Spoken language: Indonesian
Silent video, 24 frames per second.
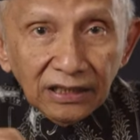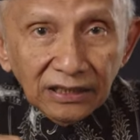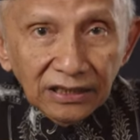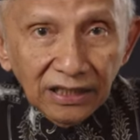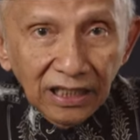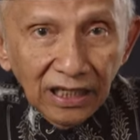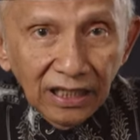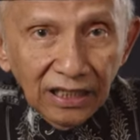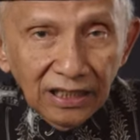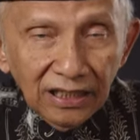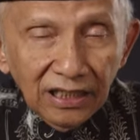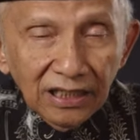
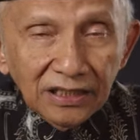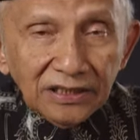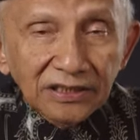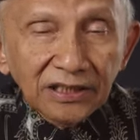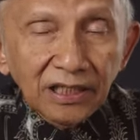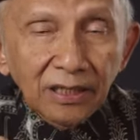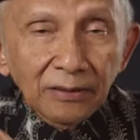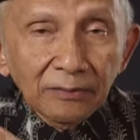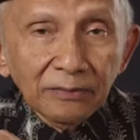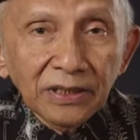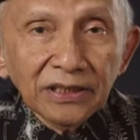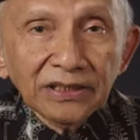detik ini,
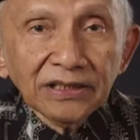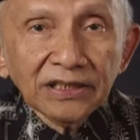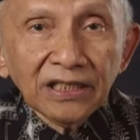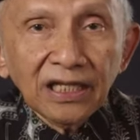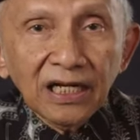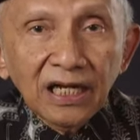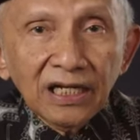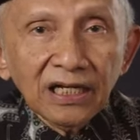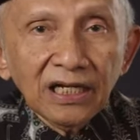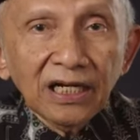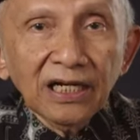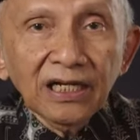sampai
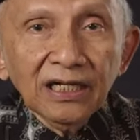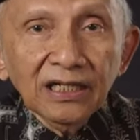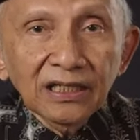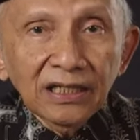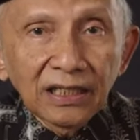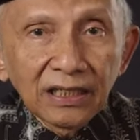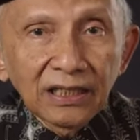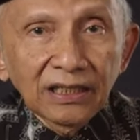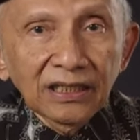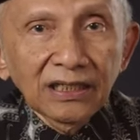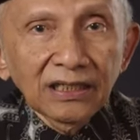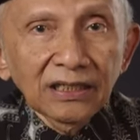sekarang
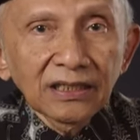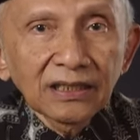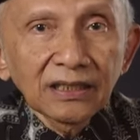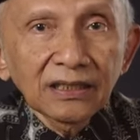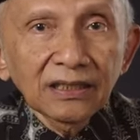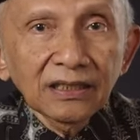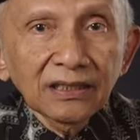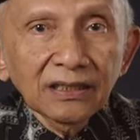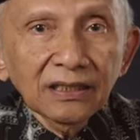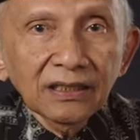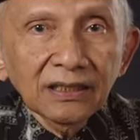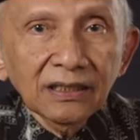ini.
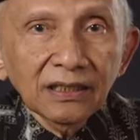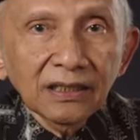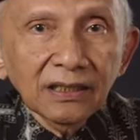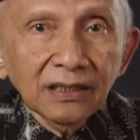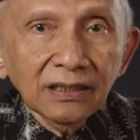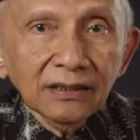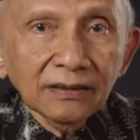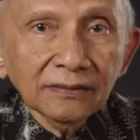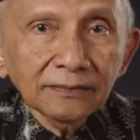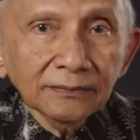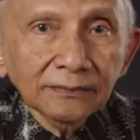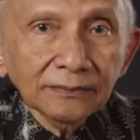
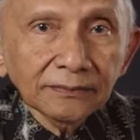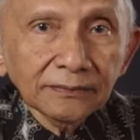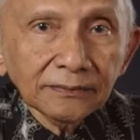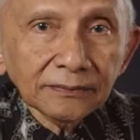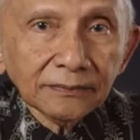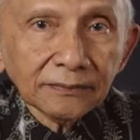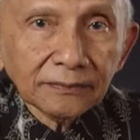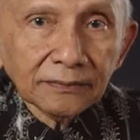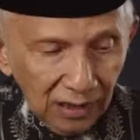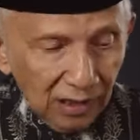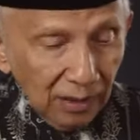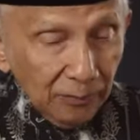
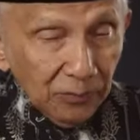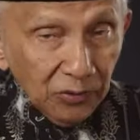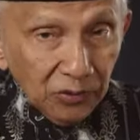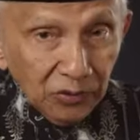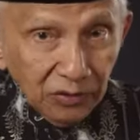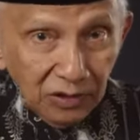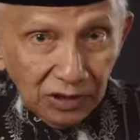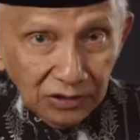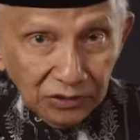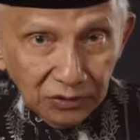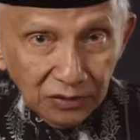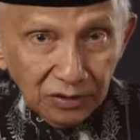
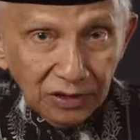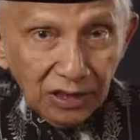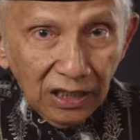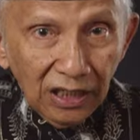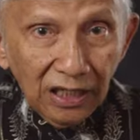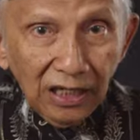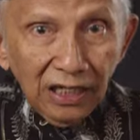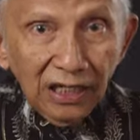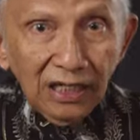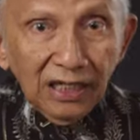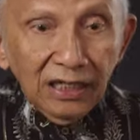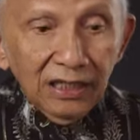Kebetulan
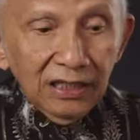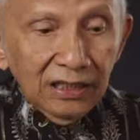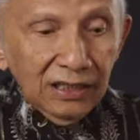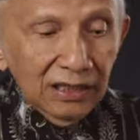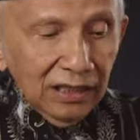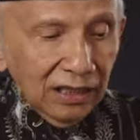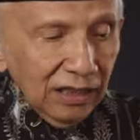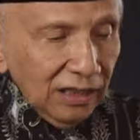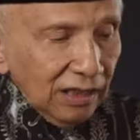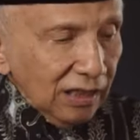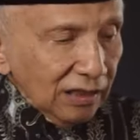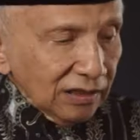juga
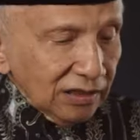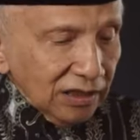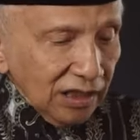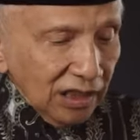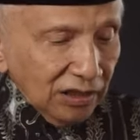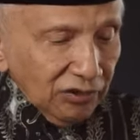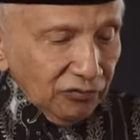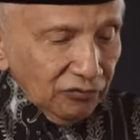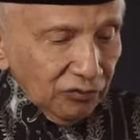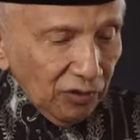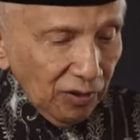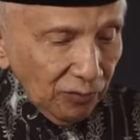
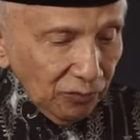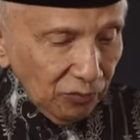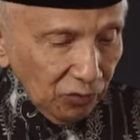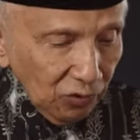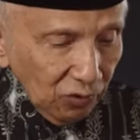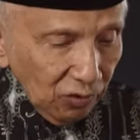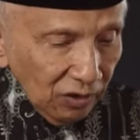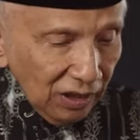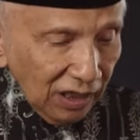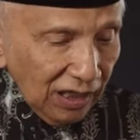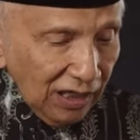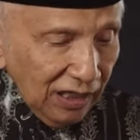ada dua
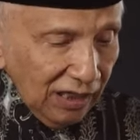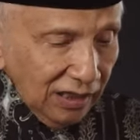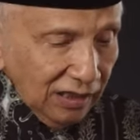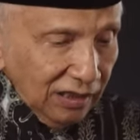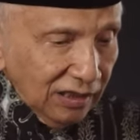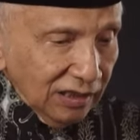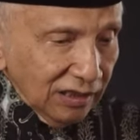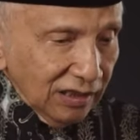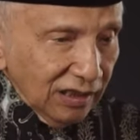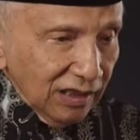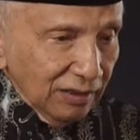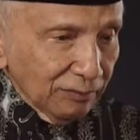buku
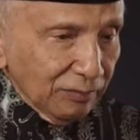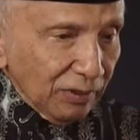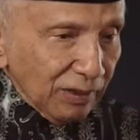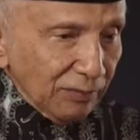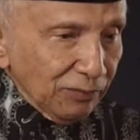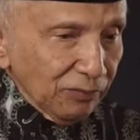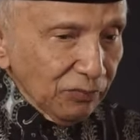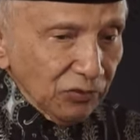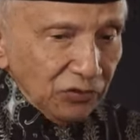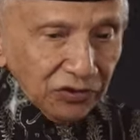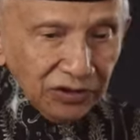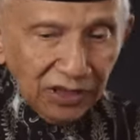lain di
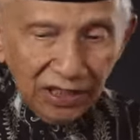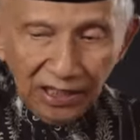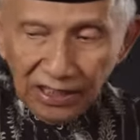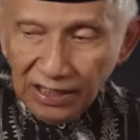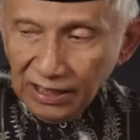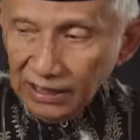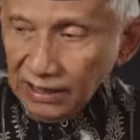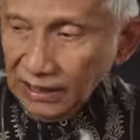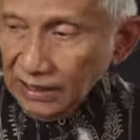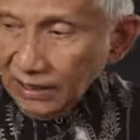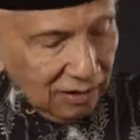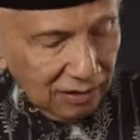perpus
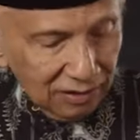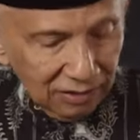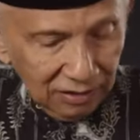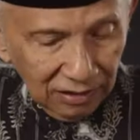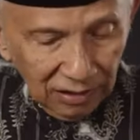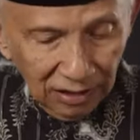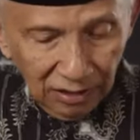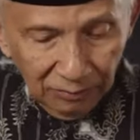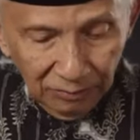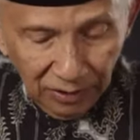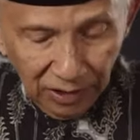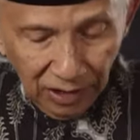saya,
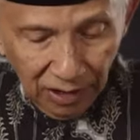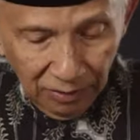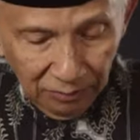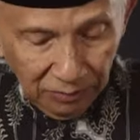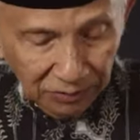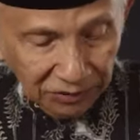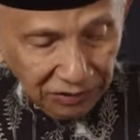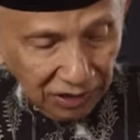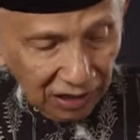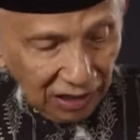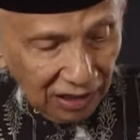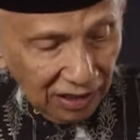ini lebih
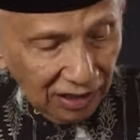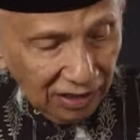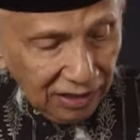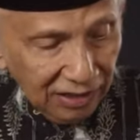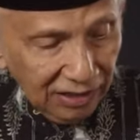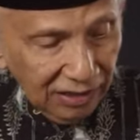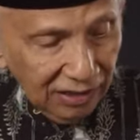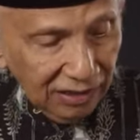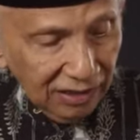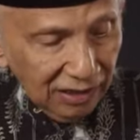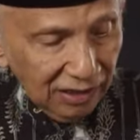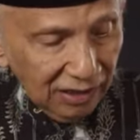besar
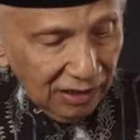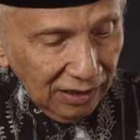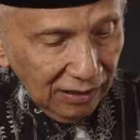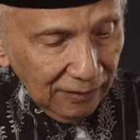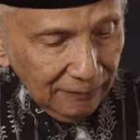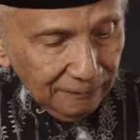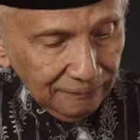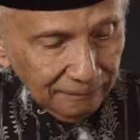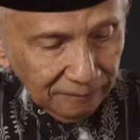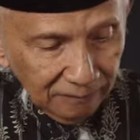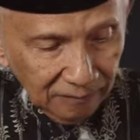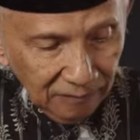lagi
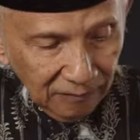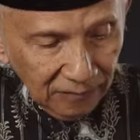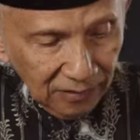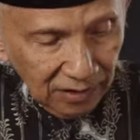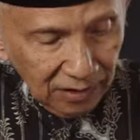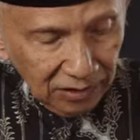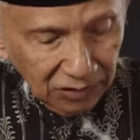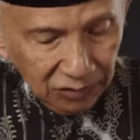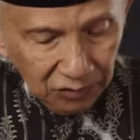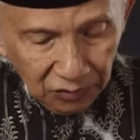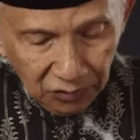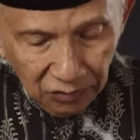ya.
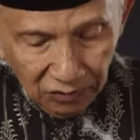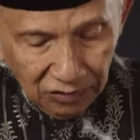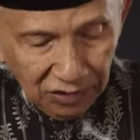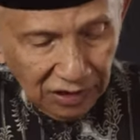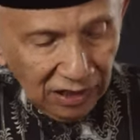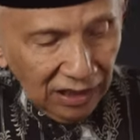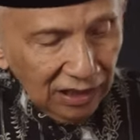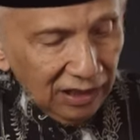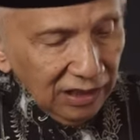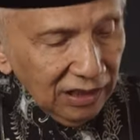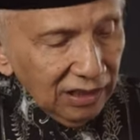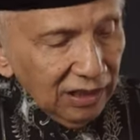
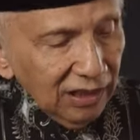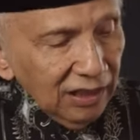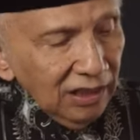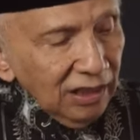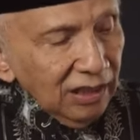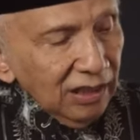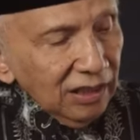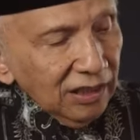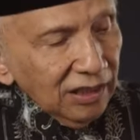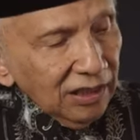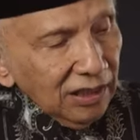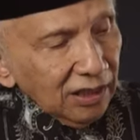Judulnya
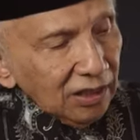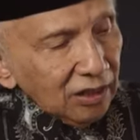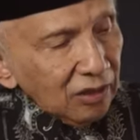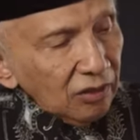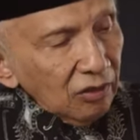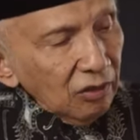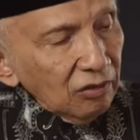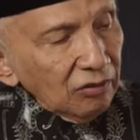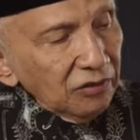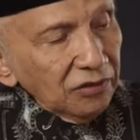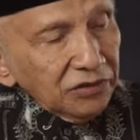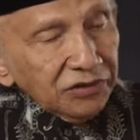The
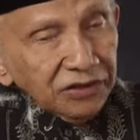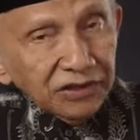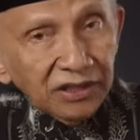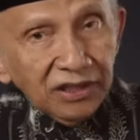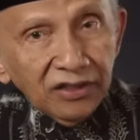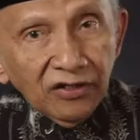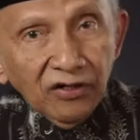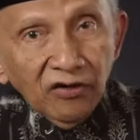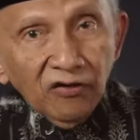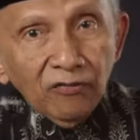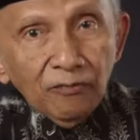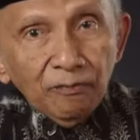
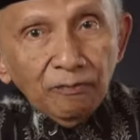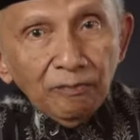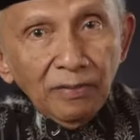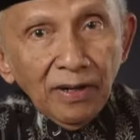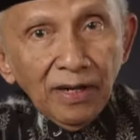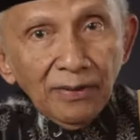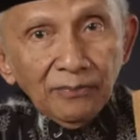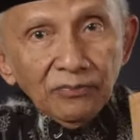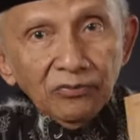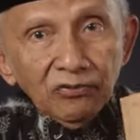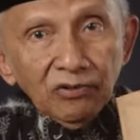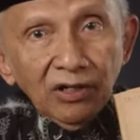Ecology of
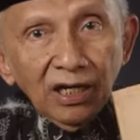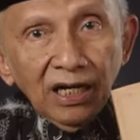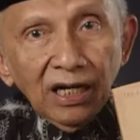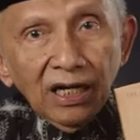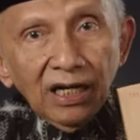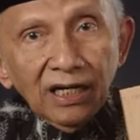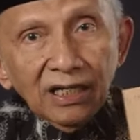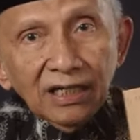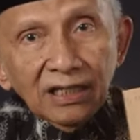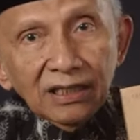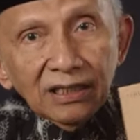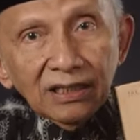
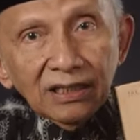Papua.